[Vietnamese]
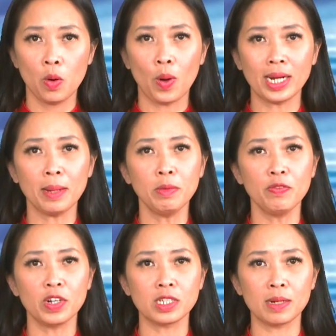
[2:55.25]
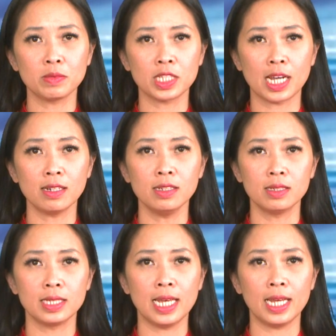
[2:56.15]
Khoảng 50% sản
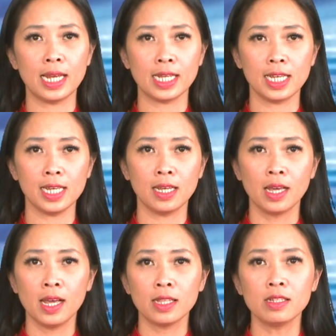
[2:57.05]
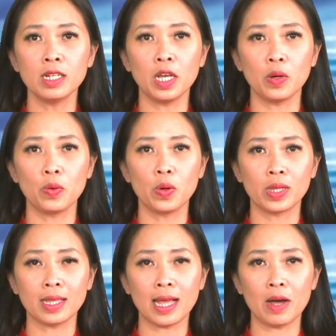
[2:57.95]
lượng về Nike, thương hiệu đồ
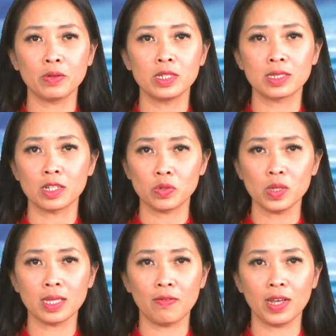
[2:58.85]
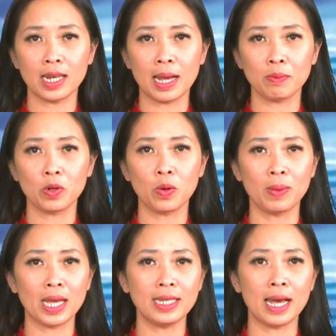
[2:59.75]
thể thao được sản xuất tại Việt Nam cũng
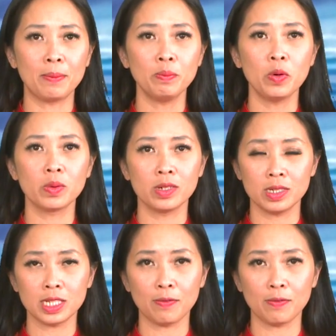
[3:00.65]
đã giảm một nửa sản